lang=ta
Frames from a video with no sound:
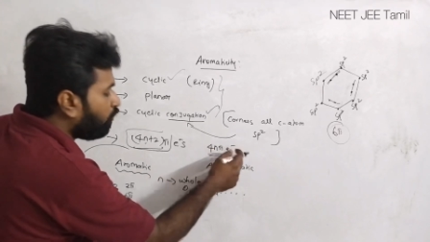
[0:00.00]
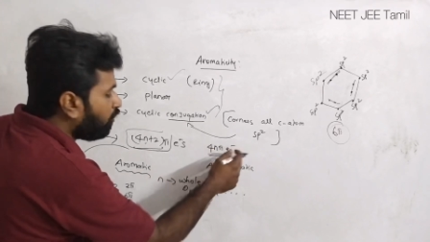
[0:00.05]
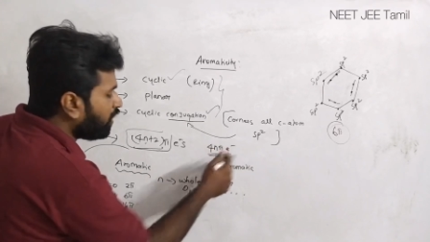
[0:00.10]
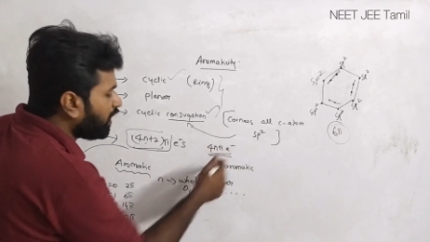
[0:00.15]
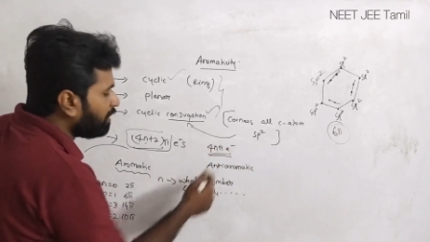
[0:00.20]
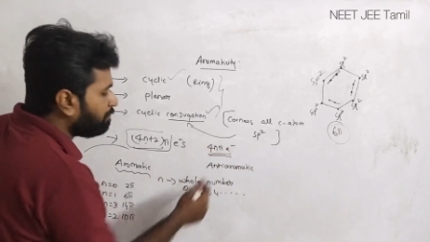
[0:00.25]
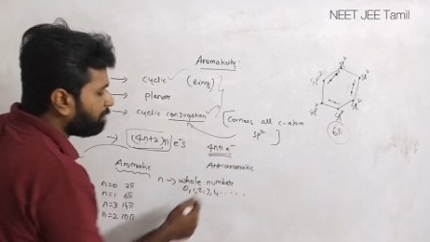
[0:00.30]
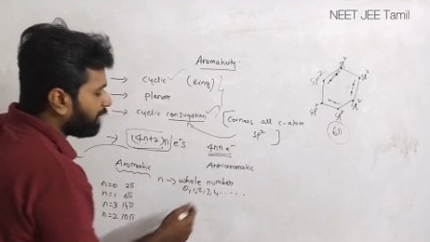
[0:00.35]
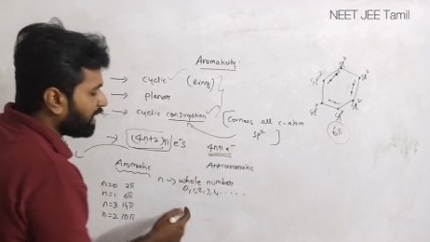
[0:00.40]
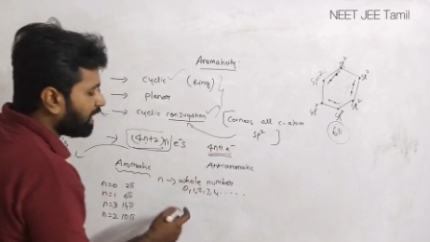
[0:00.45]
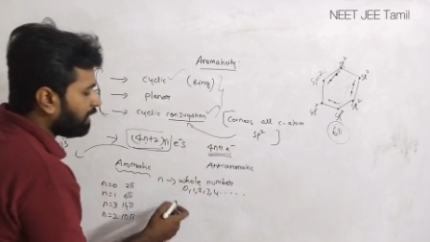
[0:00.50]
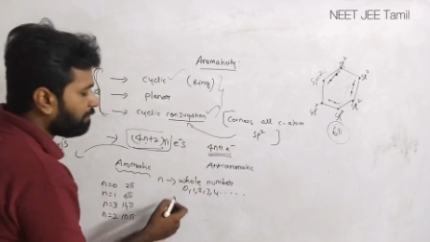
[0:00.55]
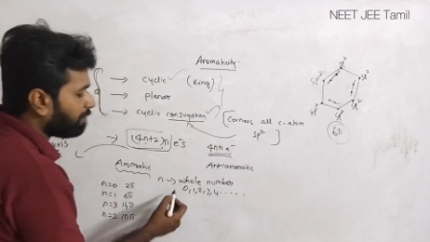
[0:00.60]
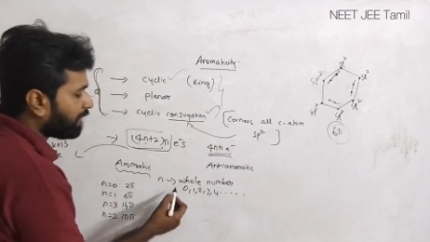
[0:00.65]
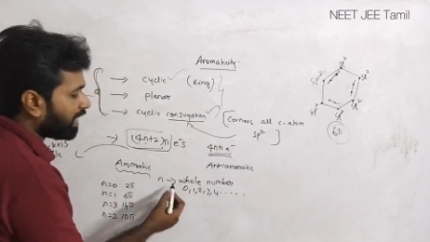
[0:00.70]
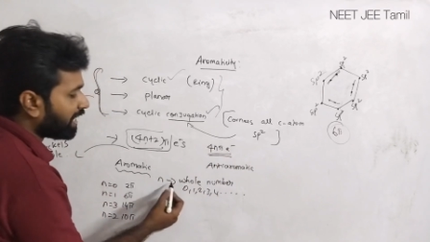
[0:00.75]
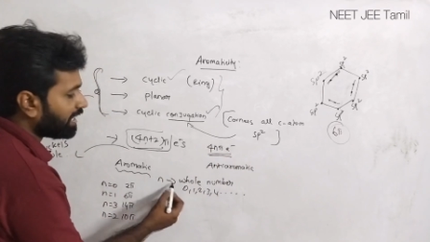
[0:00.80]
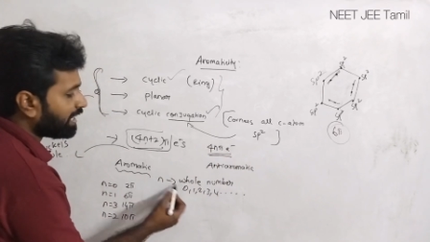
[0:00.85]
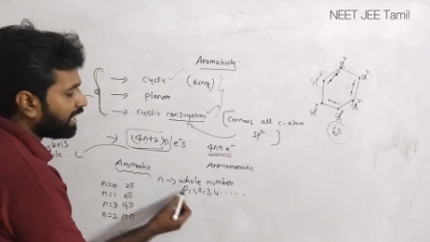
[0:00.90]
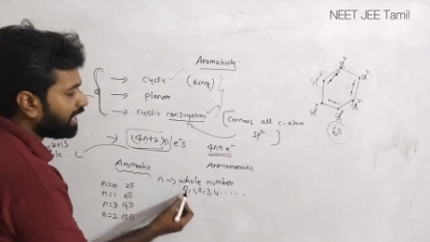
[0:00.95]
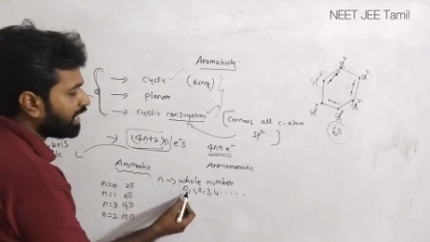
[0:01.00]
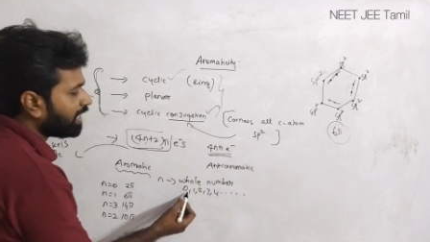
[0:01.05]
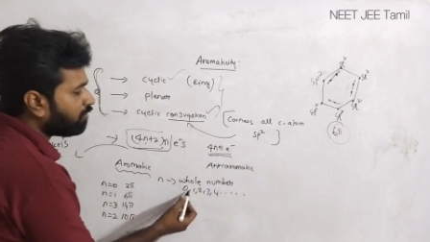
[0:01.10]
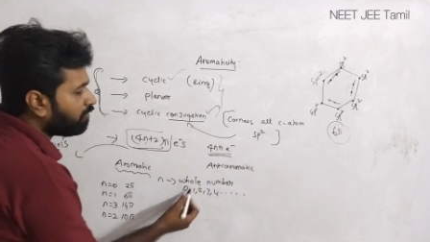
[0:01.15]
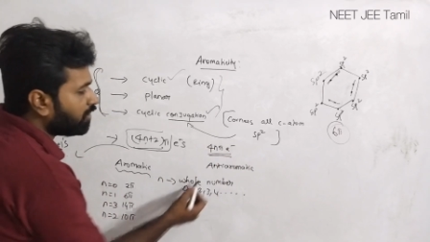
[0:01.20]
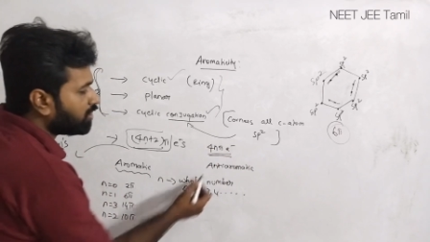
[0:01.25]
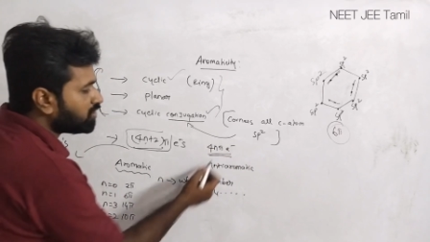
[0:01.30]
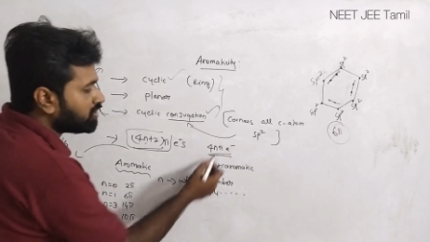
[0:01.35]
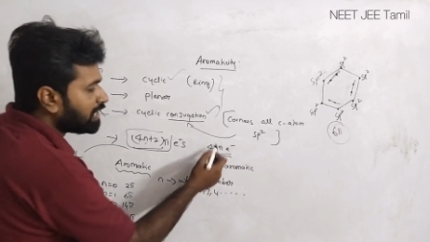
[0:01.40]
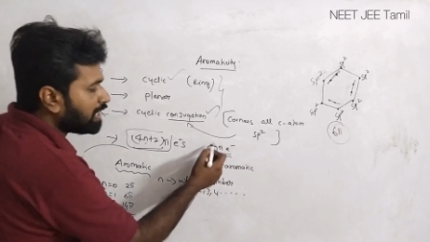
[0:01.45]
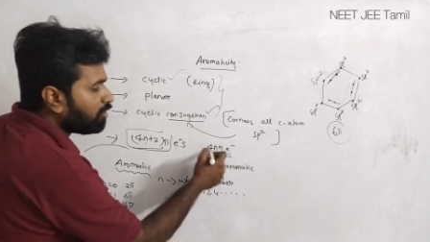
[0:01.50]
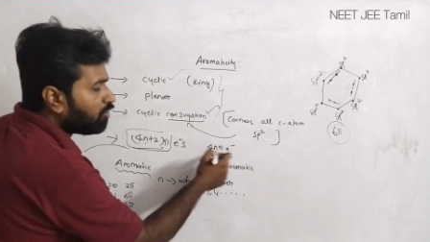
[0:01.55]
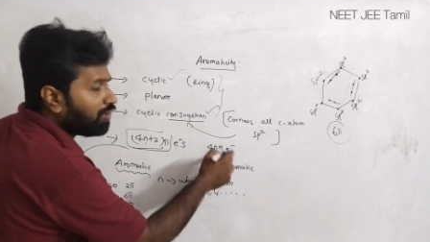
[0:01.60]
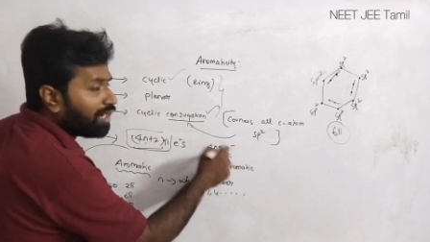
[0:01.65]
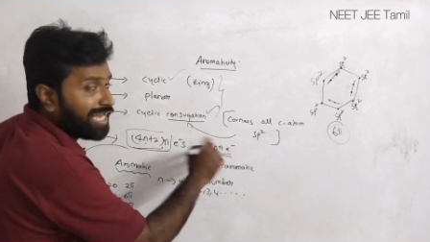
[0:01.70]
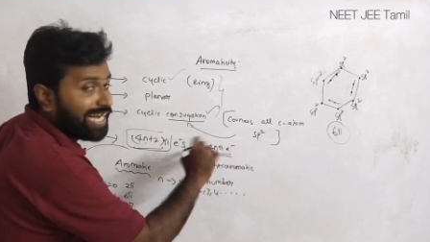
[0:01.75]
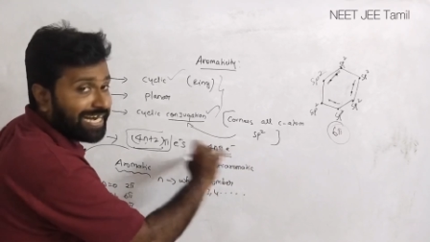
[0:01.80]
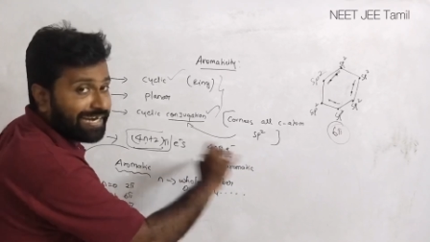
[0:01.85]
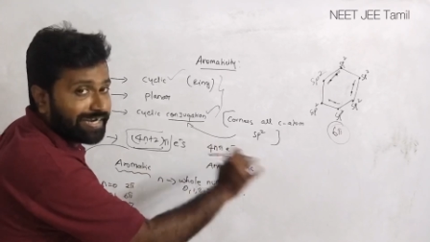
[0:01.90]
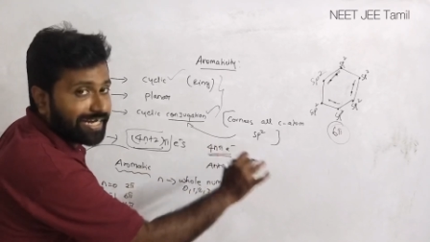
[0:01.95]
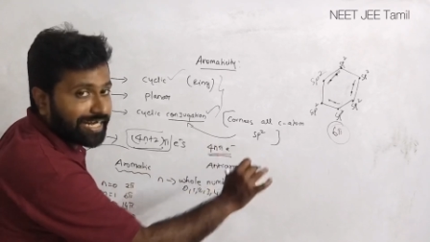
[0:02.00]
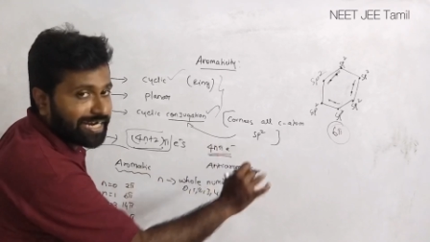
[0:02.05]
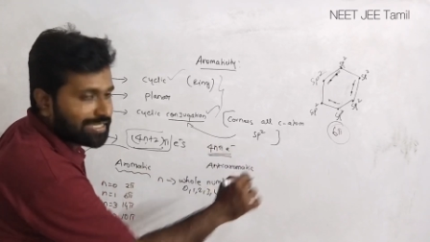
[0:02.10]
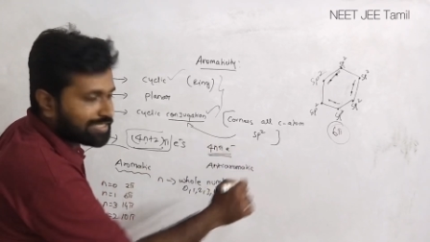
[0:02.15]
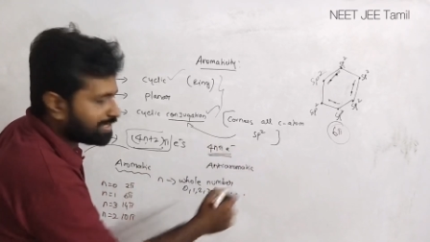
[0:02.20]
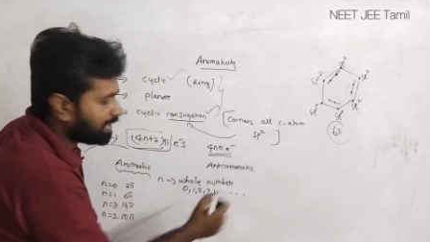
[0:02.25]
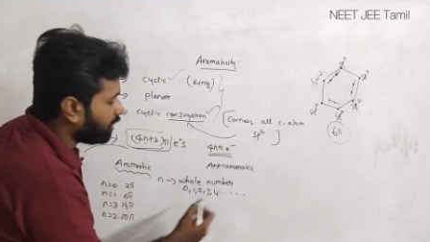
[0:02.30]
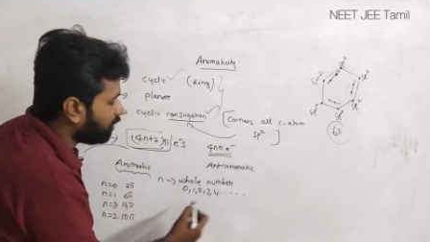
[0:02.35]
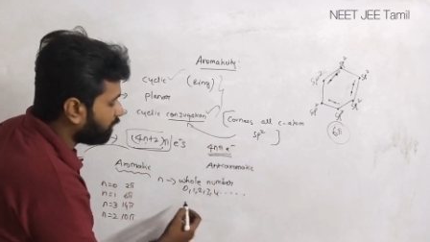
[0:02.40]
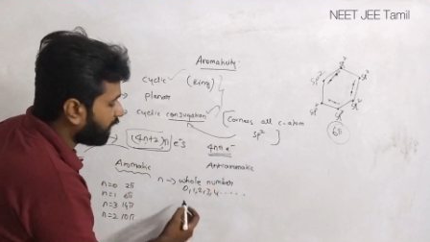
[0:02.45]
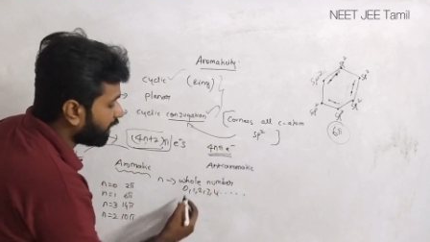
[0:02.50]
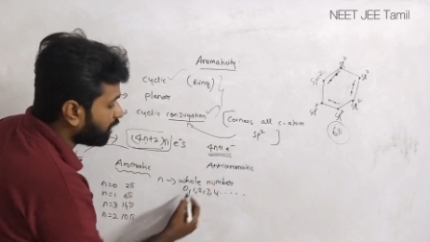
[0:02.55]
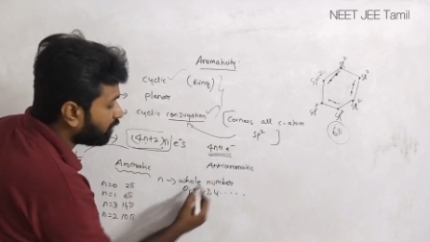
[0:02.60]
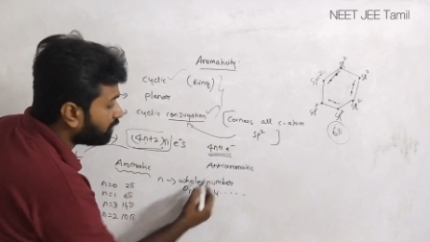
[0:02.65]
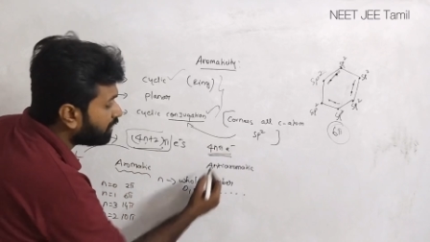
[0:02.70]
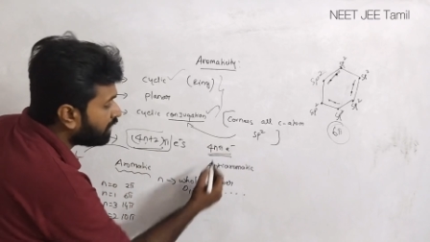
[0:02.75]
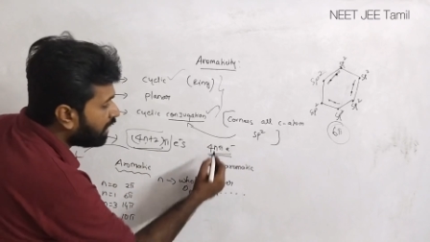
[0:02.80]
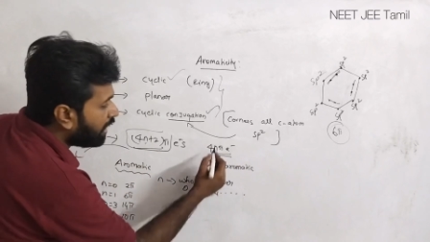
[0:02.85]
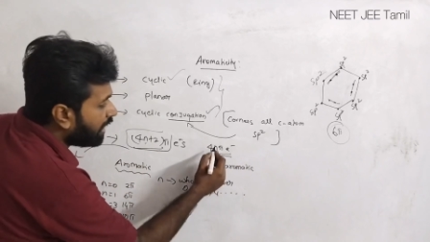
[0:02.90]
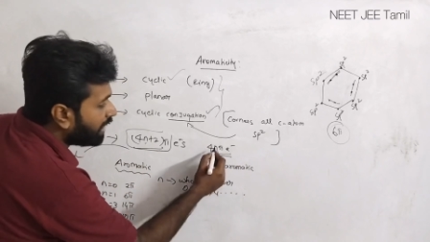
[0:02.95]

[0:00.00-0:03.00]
ஃபோர் என் பைனா பாரு என் ஈக்குவல் டு ஜீரோனா என் டேரா ஜீரோ ஆகிடும்